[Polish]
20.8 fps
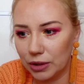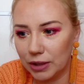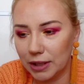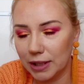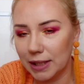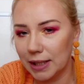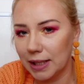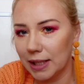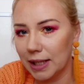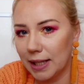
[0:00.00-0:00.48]

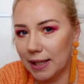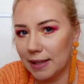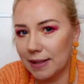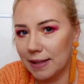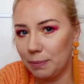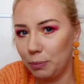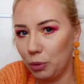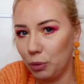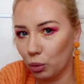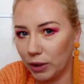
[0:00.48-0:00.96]
od tych
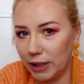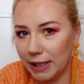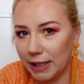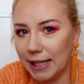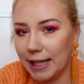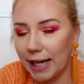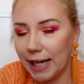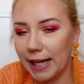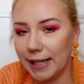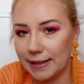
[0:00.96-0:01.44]
z
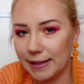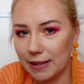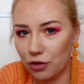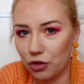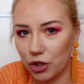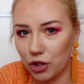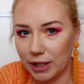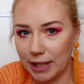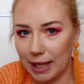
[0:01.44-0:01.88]
Beauty Glaze,